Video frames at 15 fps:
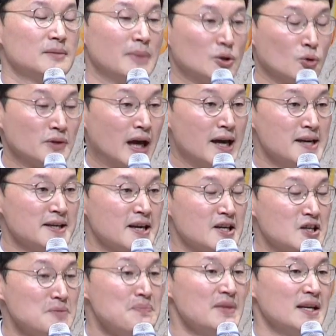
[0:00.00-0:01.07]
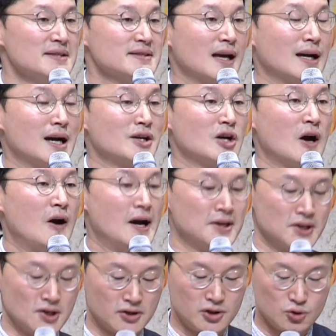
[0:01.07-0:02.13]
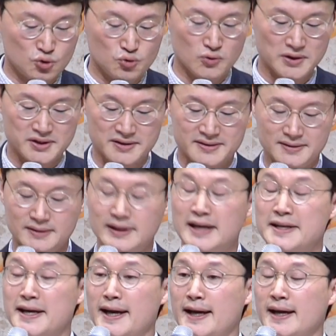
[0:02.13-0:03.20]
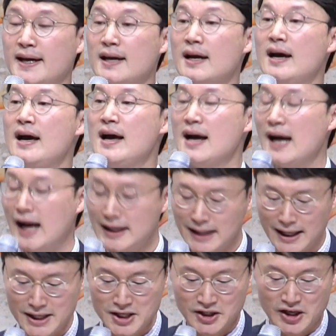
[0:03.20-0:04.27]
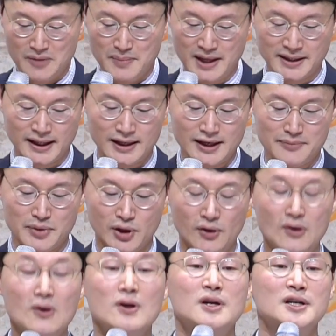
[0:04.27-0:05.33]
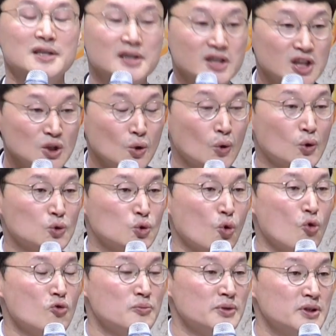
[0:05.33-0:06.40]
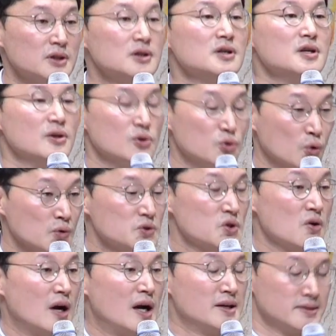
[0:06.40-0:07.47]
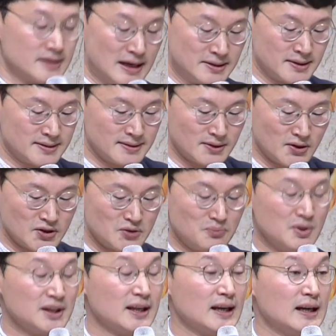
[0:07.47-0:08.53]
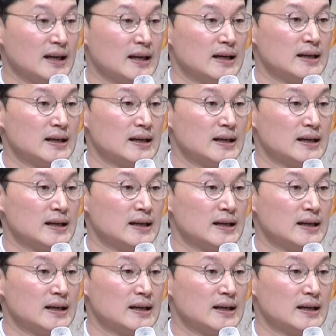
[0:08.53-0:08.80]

바로 나에게 힘든 상황과 환경이 주어졌을 때에 하나님께 매달리며 기도로 도움을 요청하여 사셨을 것입니다.